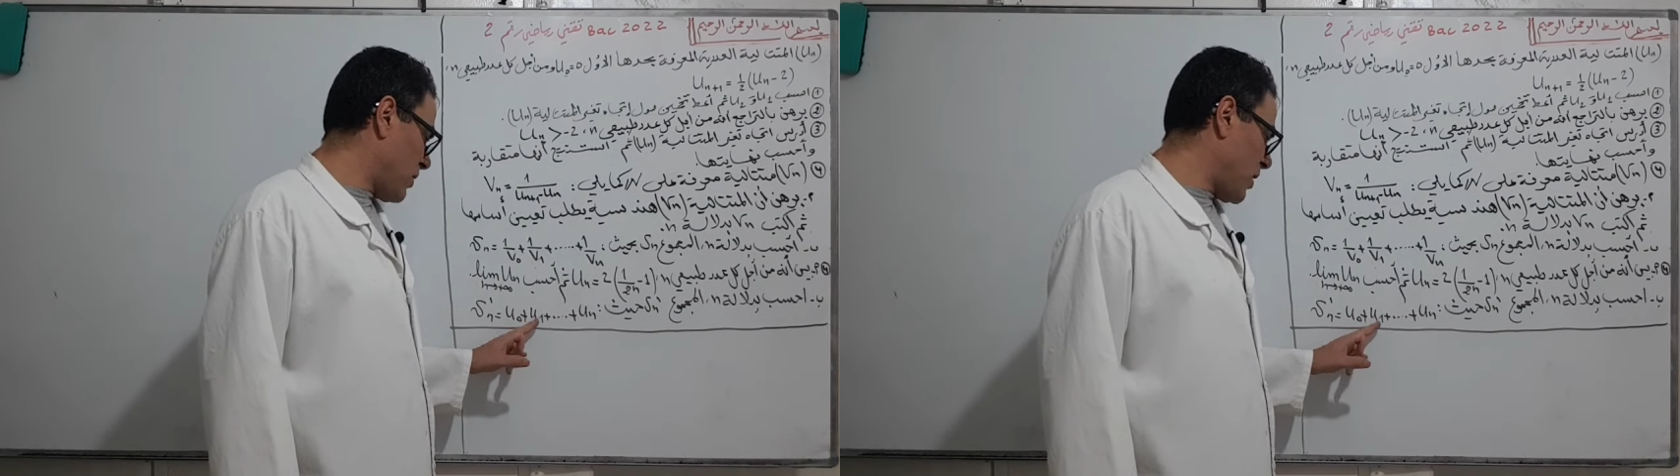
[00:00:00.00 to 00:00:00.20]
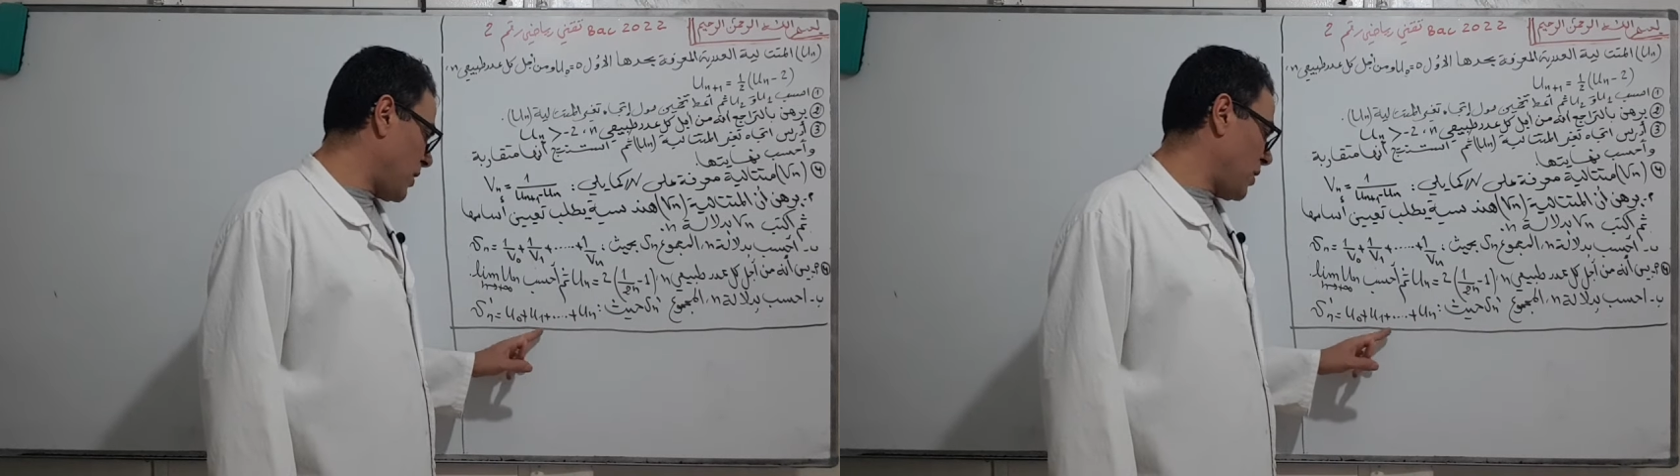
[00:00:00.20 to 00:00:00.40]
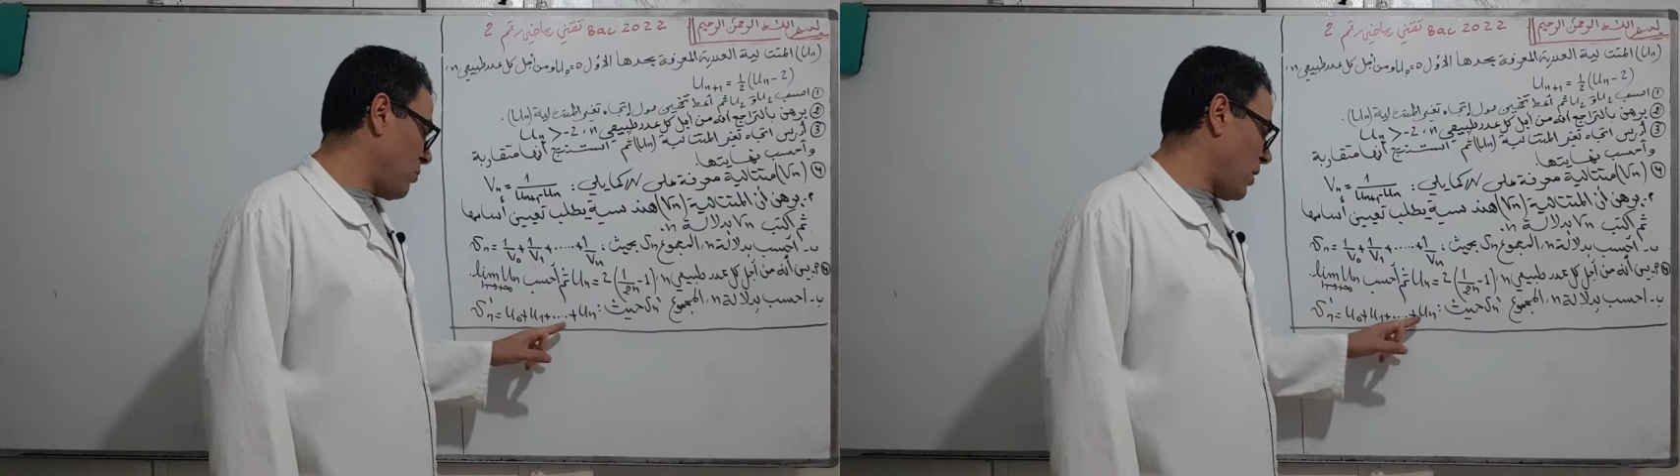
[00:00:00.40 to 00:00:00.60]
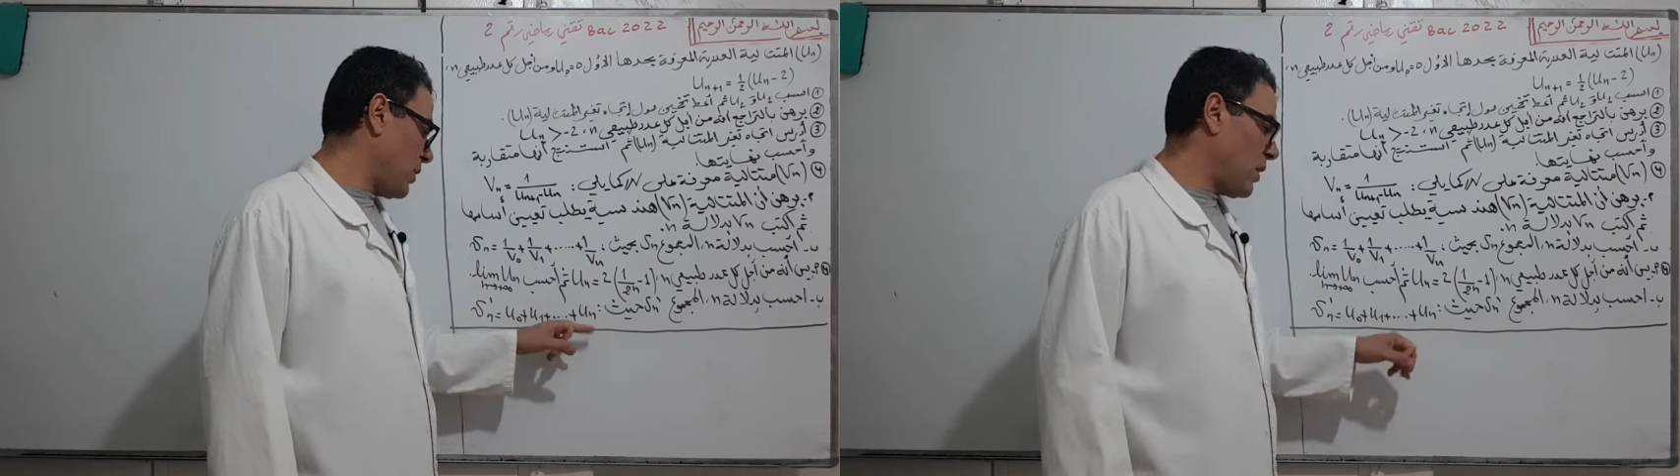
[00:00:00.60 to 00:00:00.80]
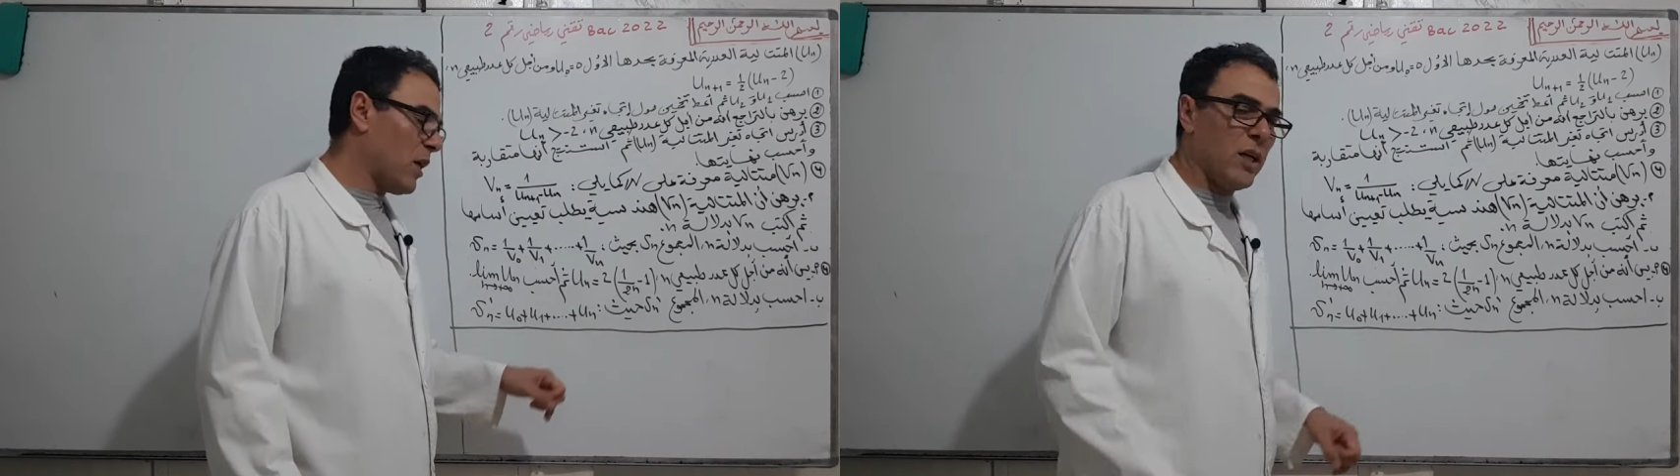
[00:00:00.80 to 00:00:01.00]
زائد إي e واحد
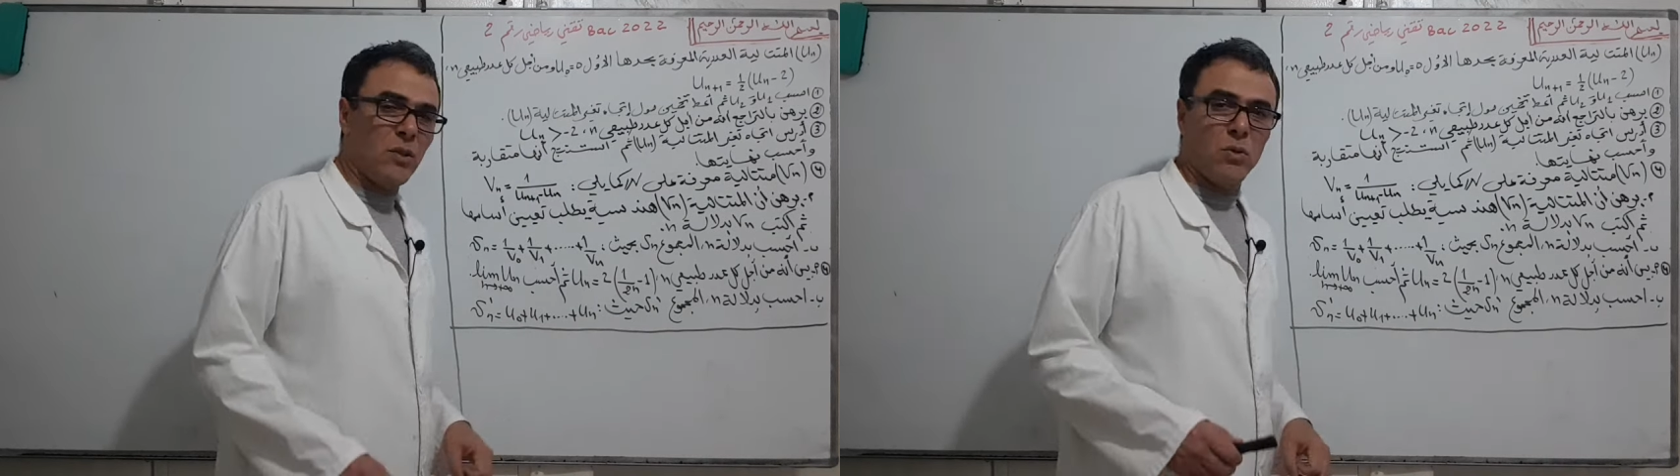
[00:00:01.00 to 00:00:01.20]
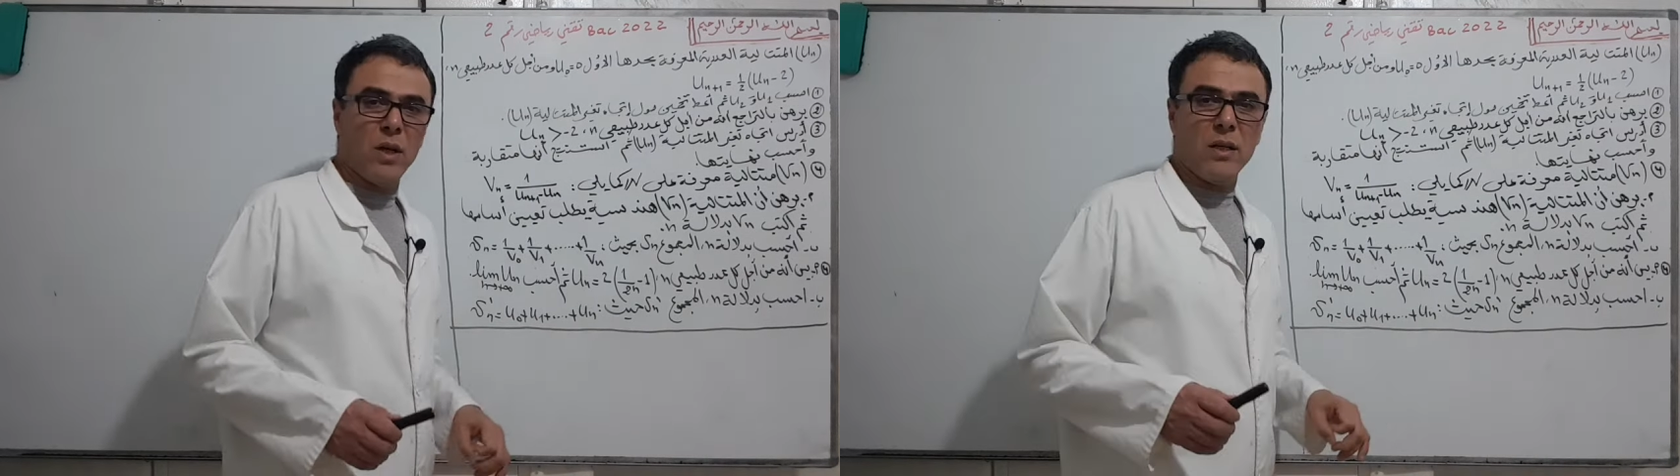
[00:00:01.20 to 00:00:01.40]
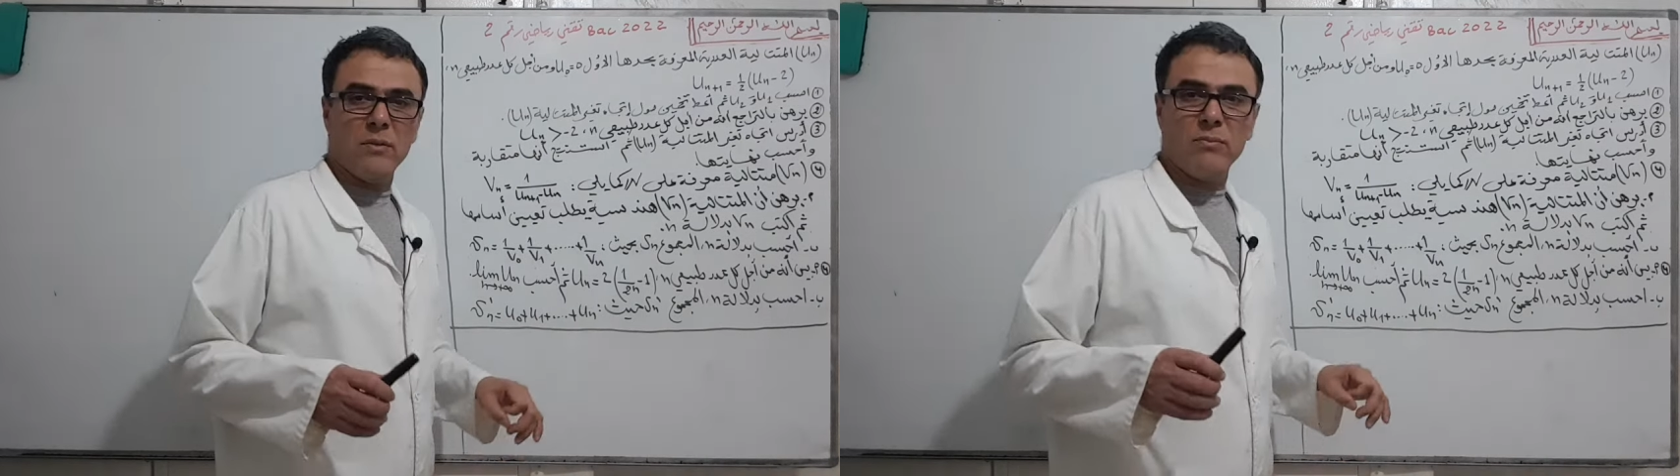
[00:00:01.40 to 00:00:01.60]
إلى غاية إي e أن